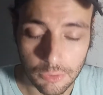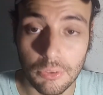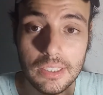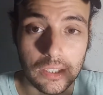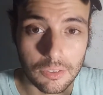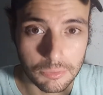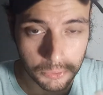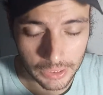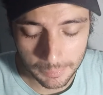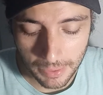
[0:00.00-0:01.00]
Vou ler,
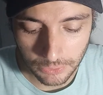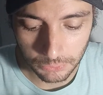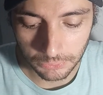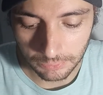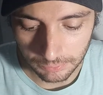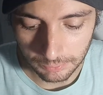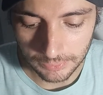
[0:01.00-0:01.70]
vou ler mais um, um